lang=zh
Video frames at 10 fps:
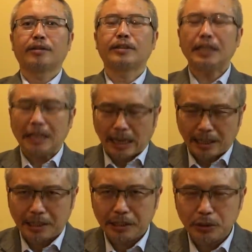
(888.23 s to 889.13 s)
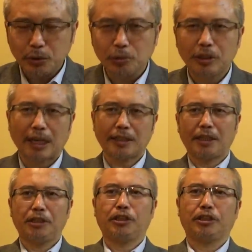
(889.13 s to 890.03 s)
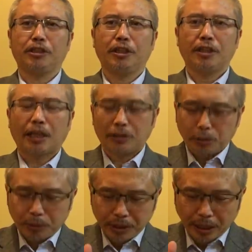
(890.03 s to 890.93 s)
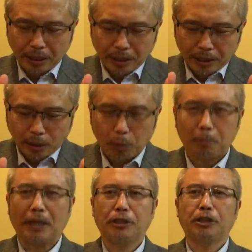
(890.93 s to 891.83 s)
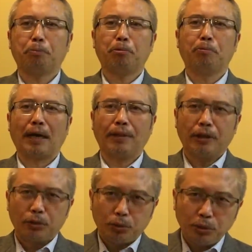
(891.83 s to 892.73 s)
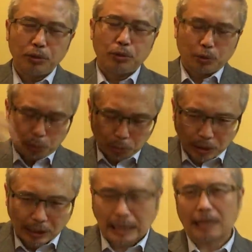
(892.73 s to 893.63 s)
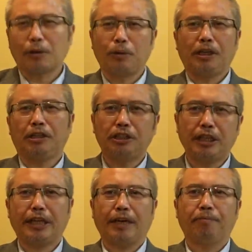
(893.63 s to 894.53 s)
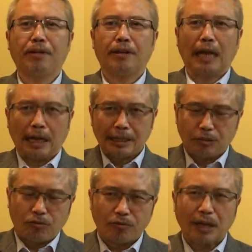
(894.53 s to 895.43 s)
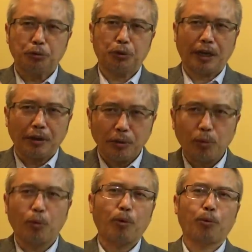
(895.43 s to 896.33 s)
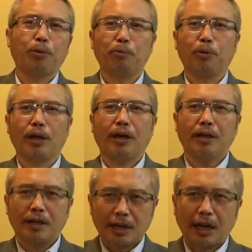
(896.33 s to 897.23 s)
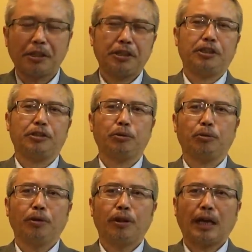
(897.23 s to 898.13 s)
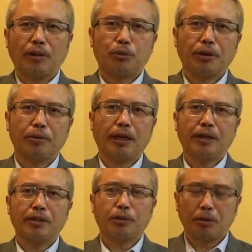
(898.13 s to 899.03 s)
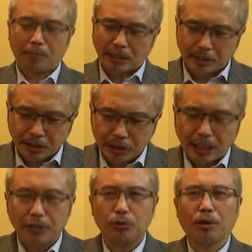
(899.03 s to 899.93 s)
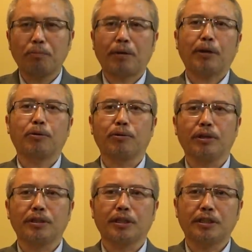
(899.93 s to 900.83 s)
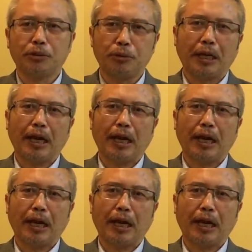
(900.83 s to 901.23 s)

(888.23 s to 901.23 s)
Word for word: 这两个因素加在一起，那就会让老百姓的不满迅速的达到临界点，那引发全国规模的抗议行动，那最后呢，就会把这个千疮百孔的这个政权